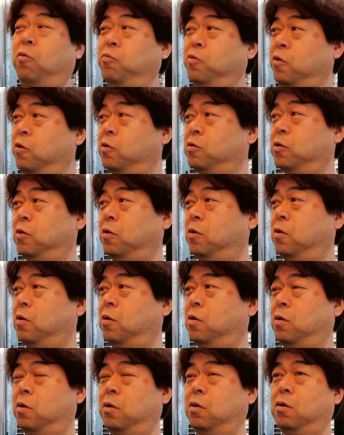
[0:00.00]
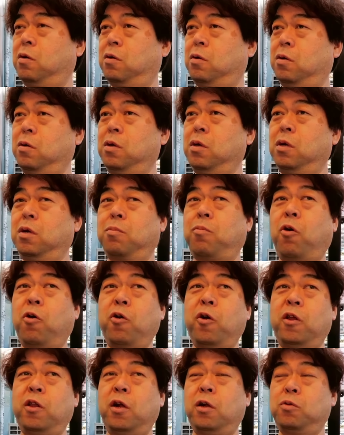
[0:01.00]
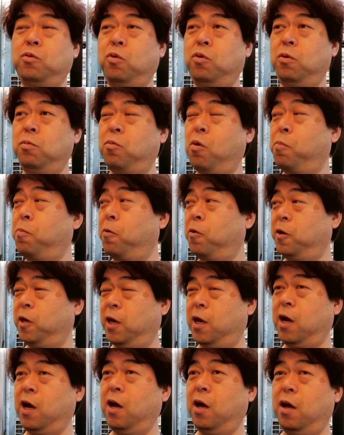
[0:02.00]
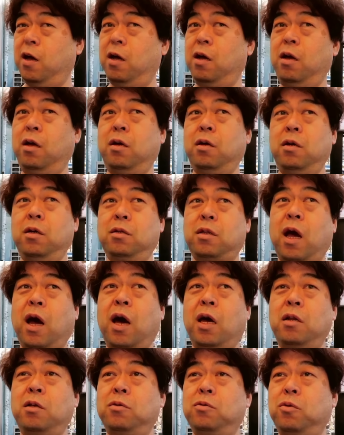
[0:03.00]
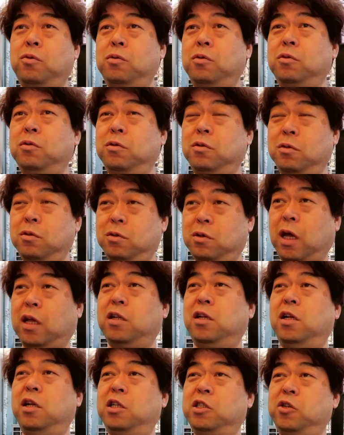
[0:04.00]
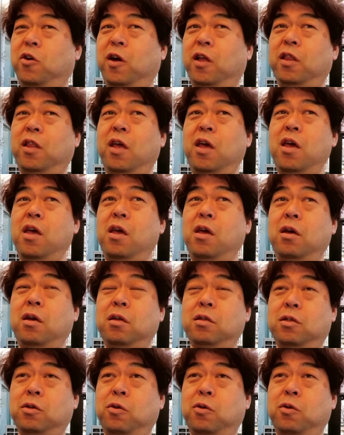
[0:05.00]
없는 거죠. 벌어야 될 돈을 못 버니까 나가는 돈은 다들 일정한데